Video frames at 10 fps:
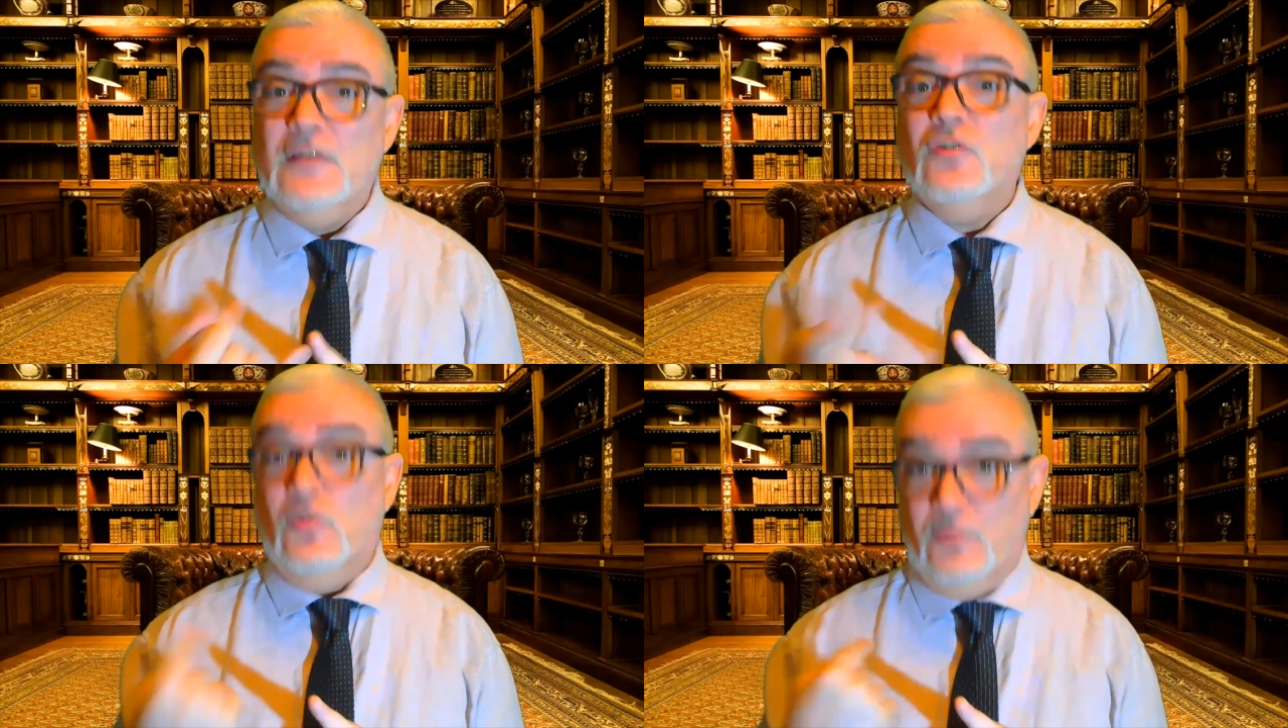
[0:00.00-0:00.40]

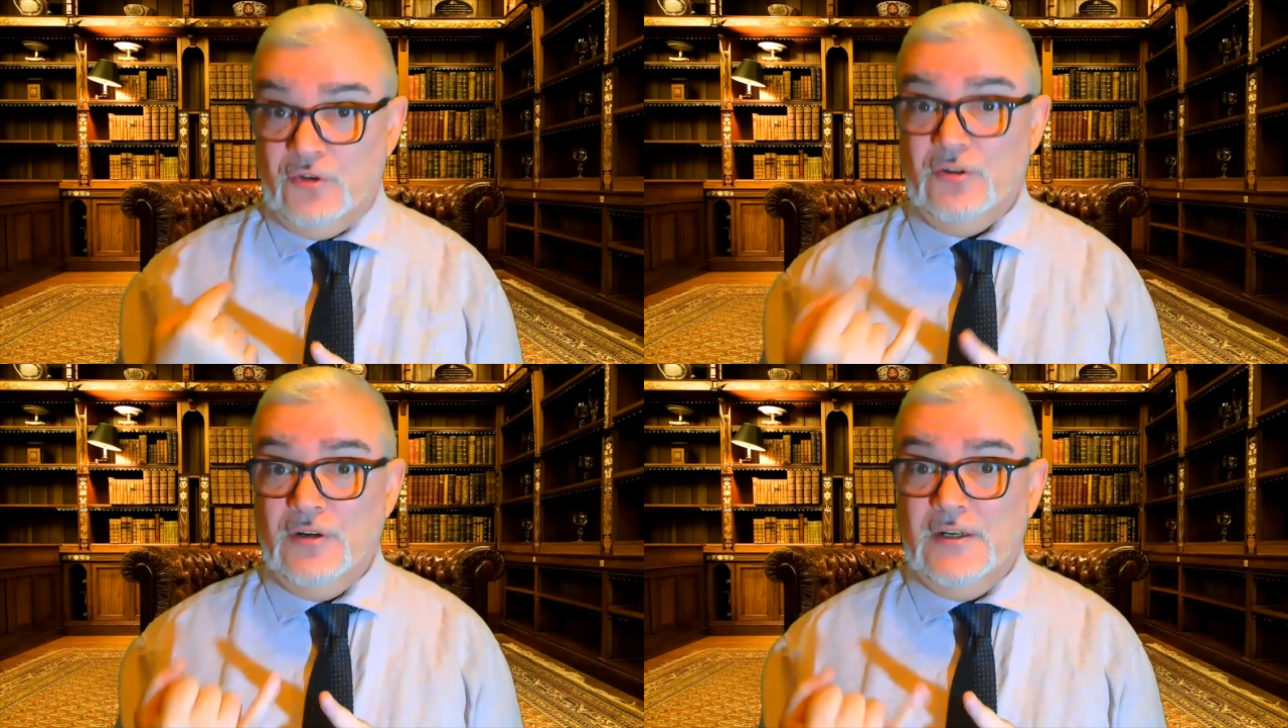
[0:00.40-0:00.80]
como
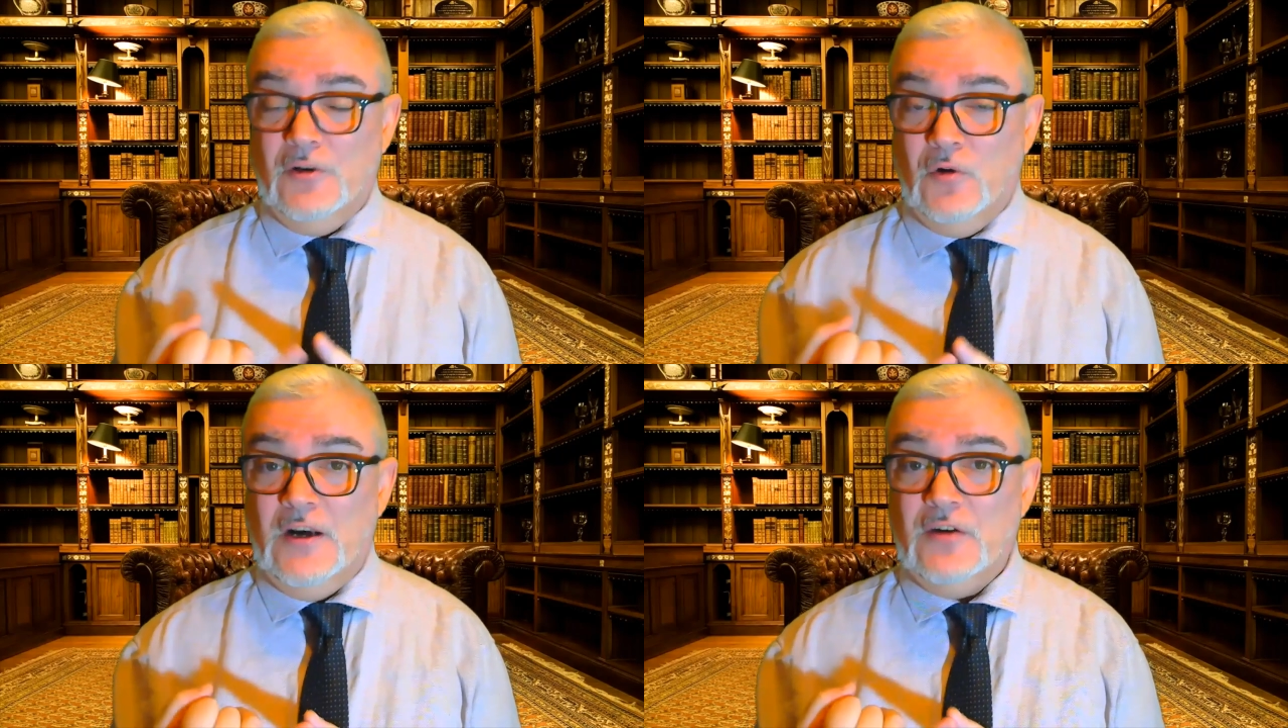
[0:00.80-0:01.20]
yo
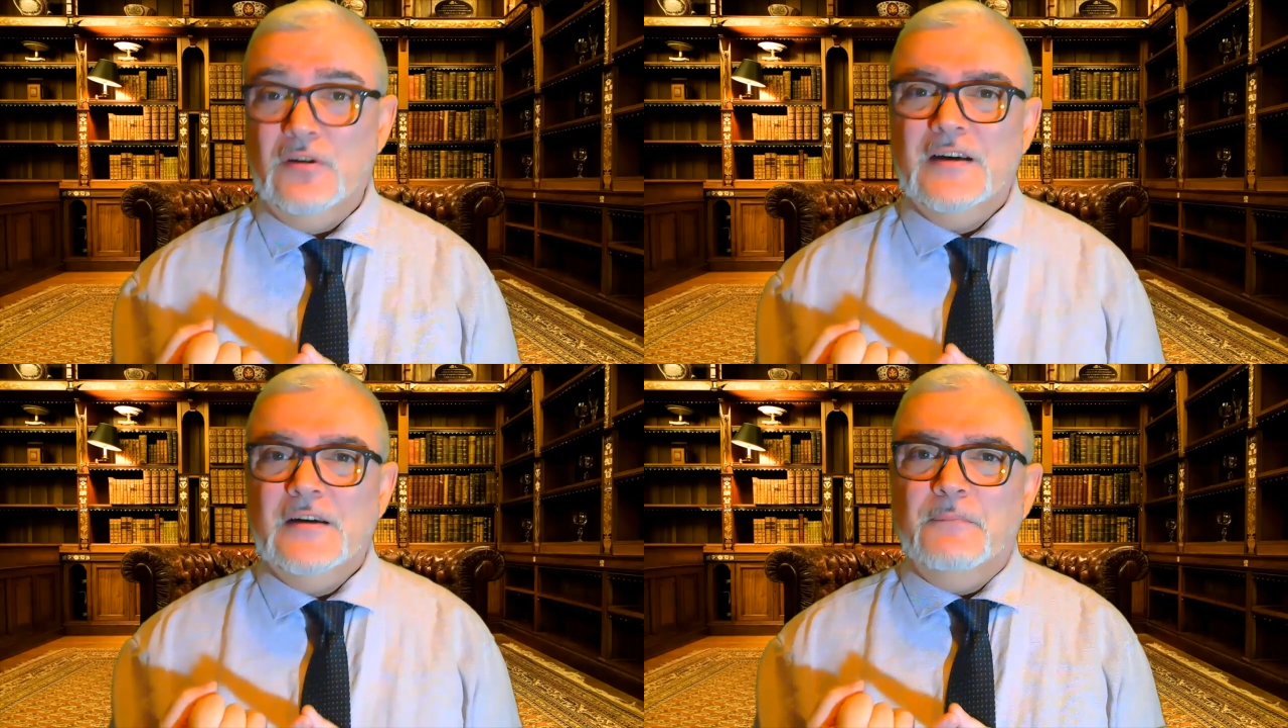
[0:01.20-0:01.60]
lo hago,
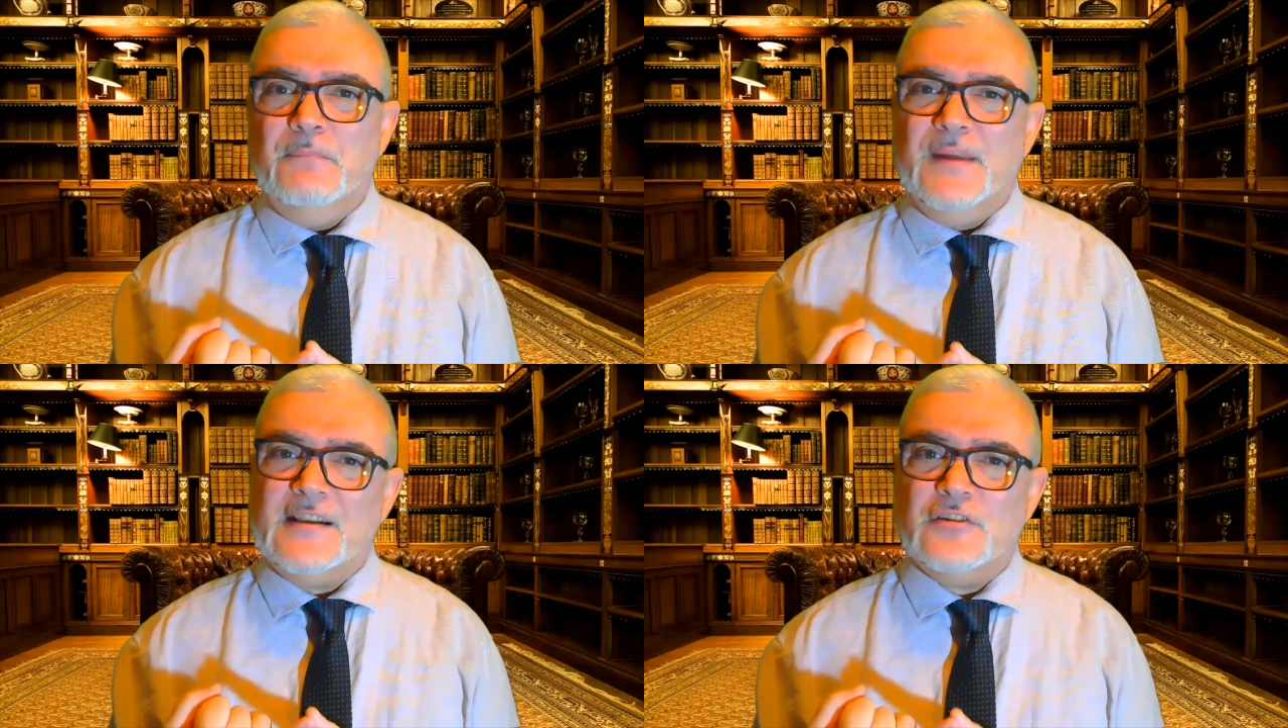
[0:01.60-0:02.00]

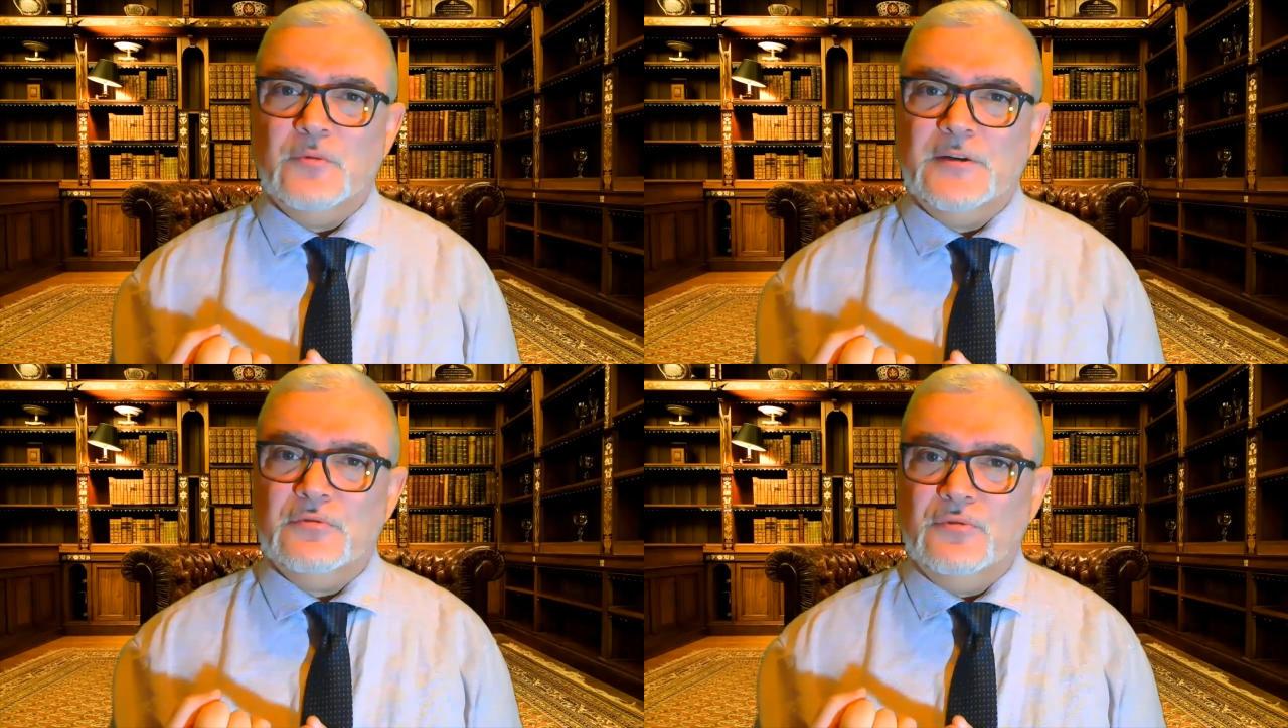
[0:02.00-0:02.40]
para
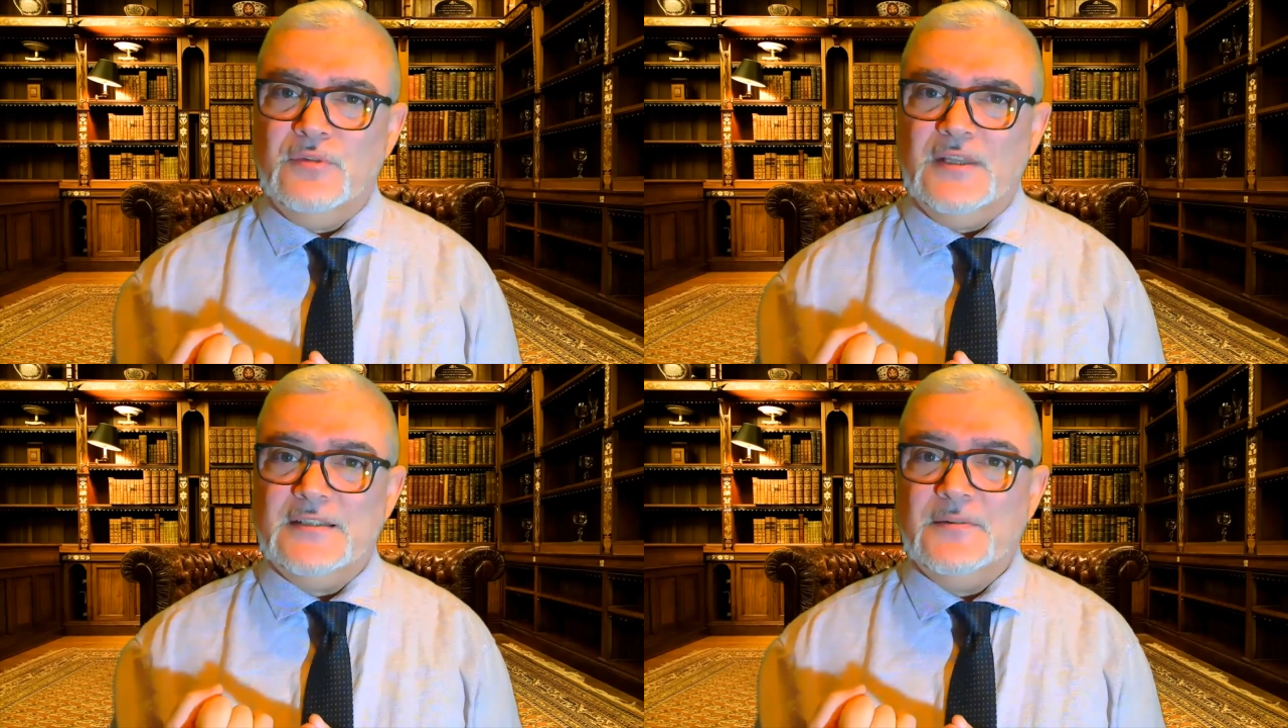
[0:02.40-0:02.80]
resolver tus
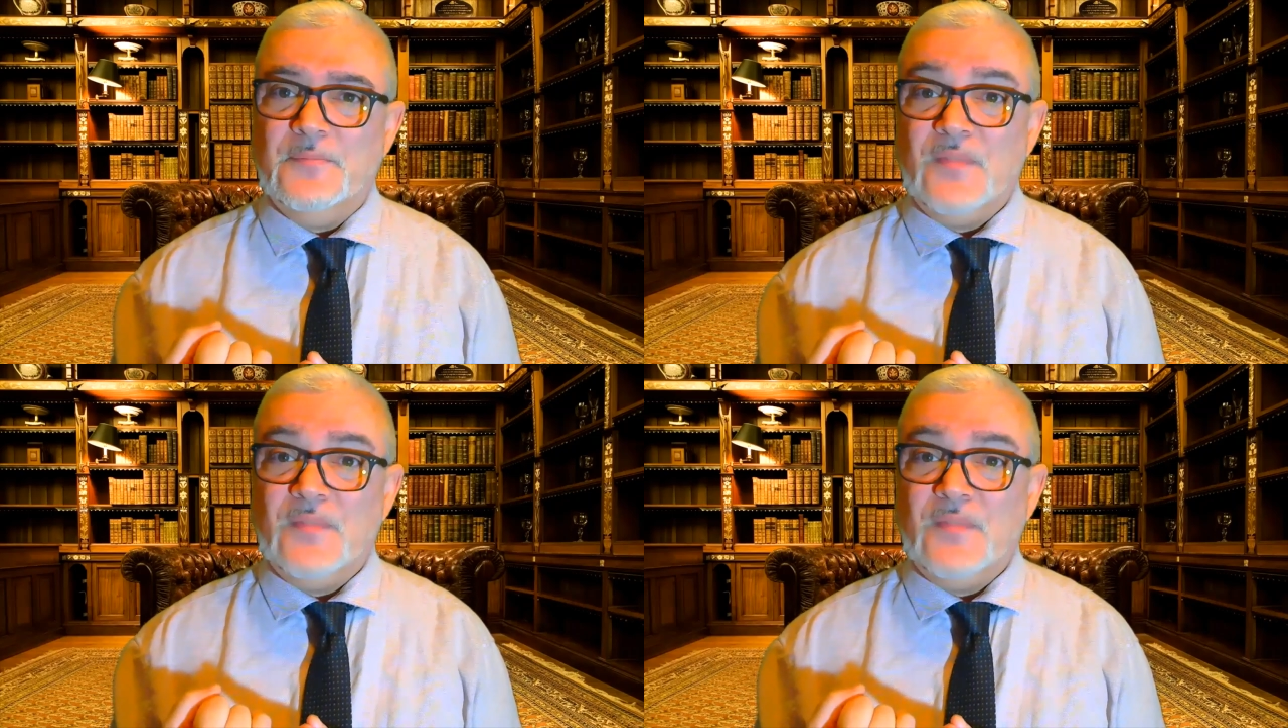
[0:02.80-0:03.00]
dudas